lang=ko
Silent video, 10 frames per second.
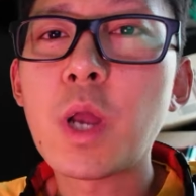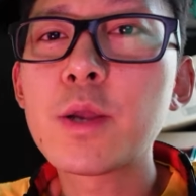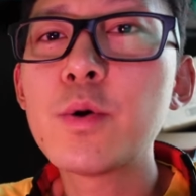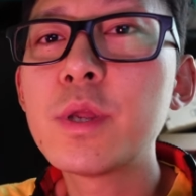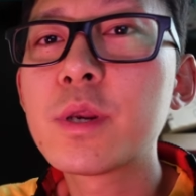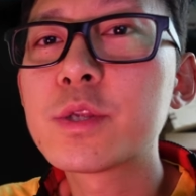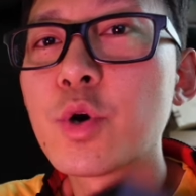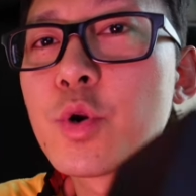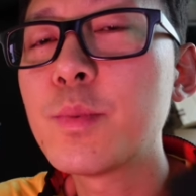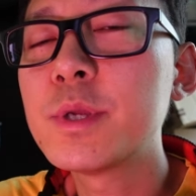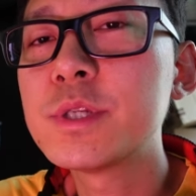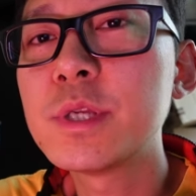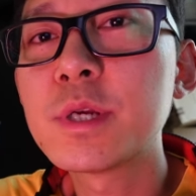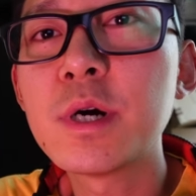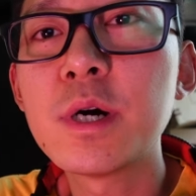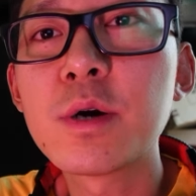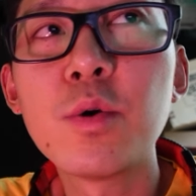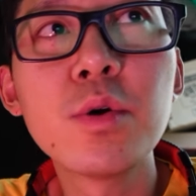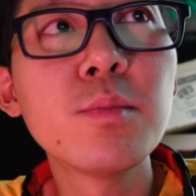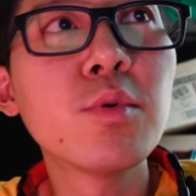가격이 이렇게 저렴해지니까
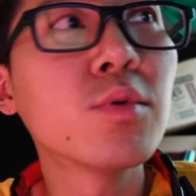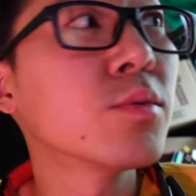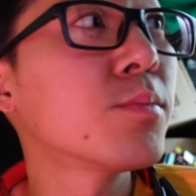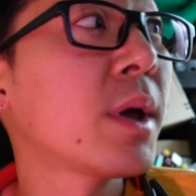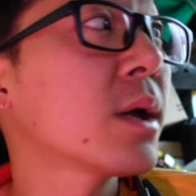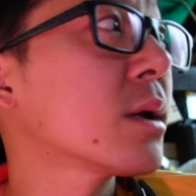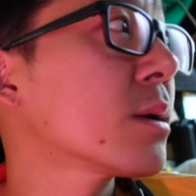거의 뭐 100,